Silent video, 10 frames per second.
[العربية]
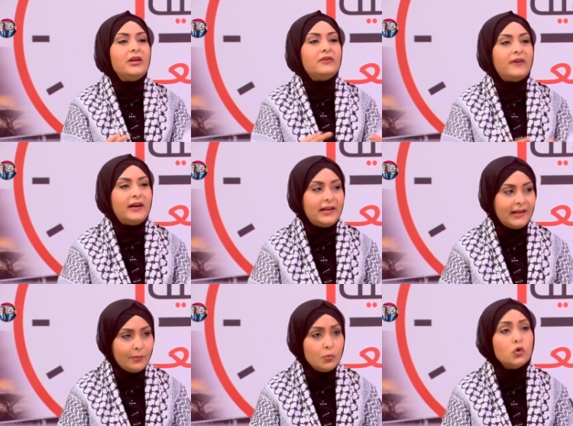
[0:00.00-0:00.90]

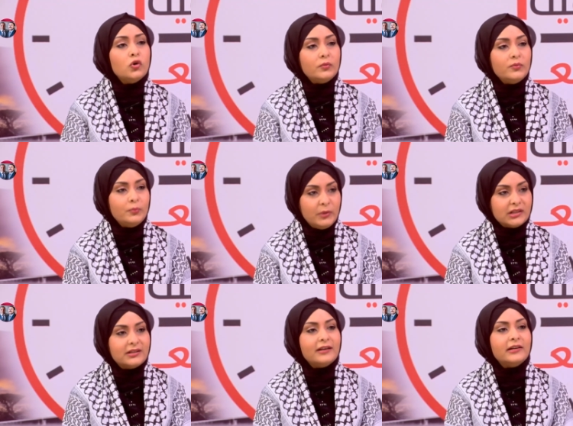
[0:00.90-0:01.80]
فلموهم
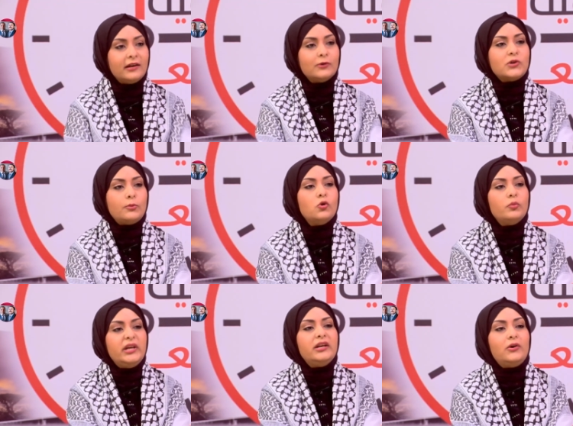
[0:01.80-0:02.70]
بريطانيا وجابوهم
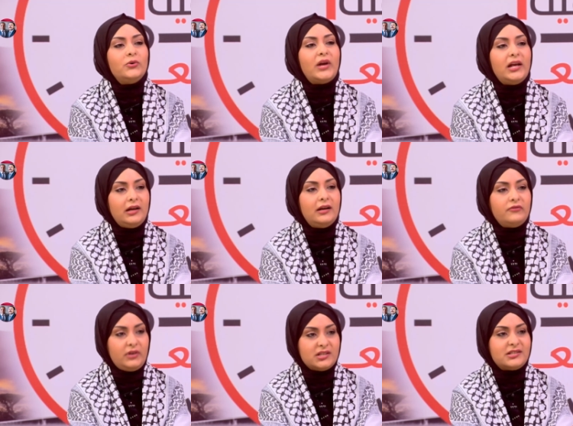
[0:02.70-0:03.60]
عندنا هون على
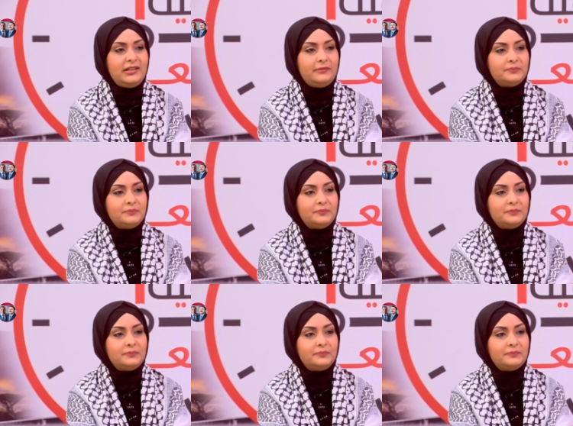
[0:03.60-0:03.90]
فلسطين